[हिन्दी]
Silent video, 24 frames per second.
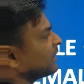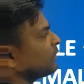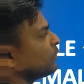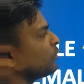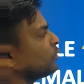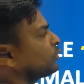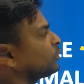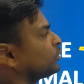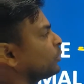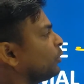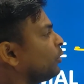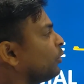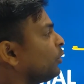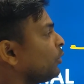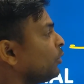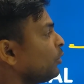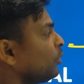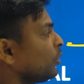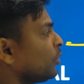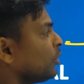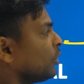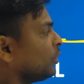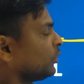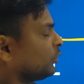करें दोस्तों
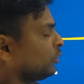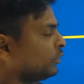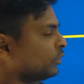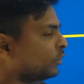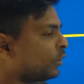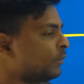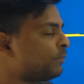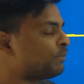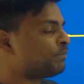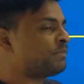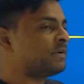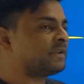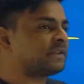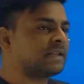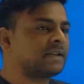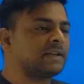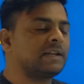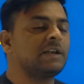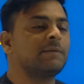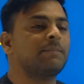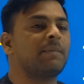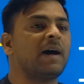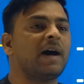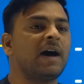तो देखो
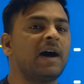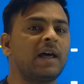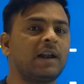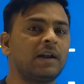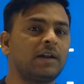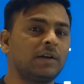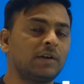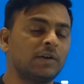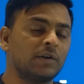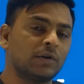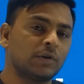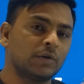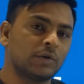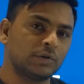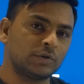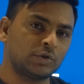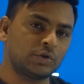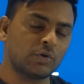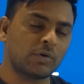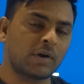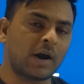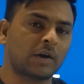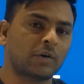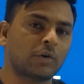पिछली बार
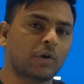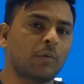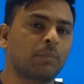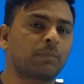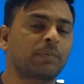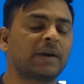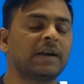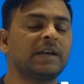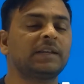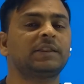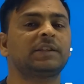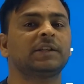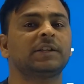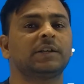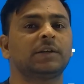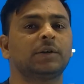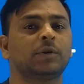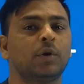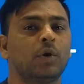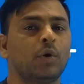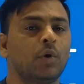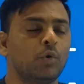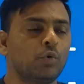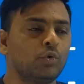जो कट ऑफ गई थी
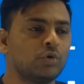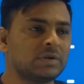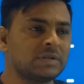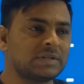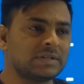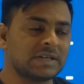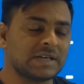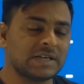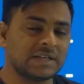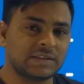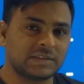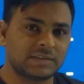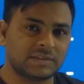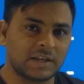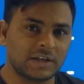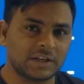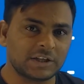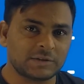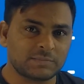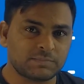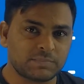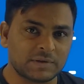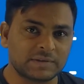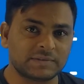उससे
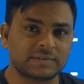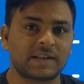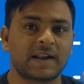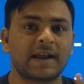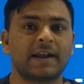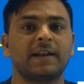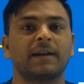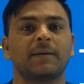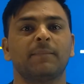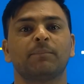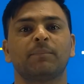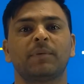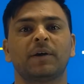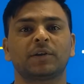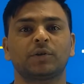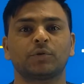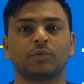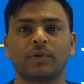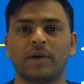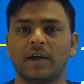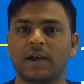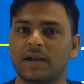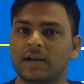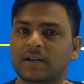10-15 नंबर
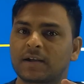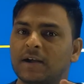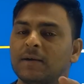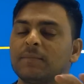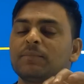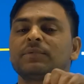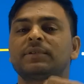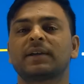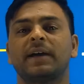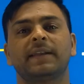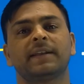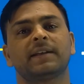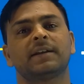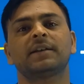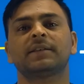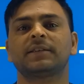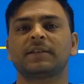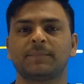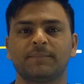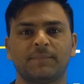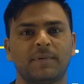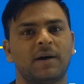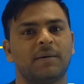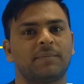जो है कम जाने की
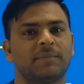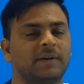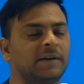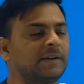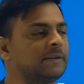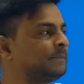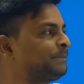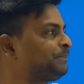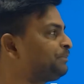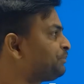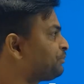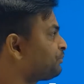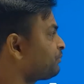संभावना है